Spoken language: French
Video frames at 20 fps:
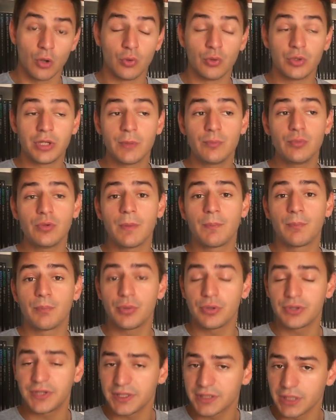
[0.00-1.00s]
Le début est
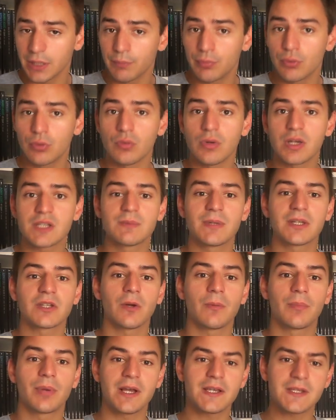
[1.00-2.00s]
peut-être un peu long à se
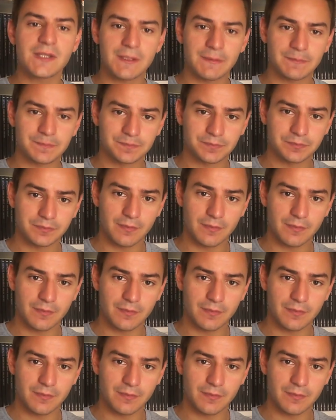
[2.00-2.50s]
mettre en place.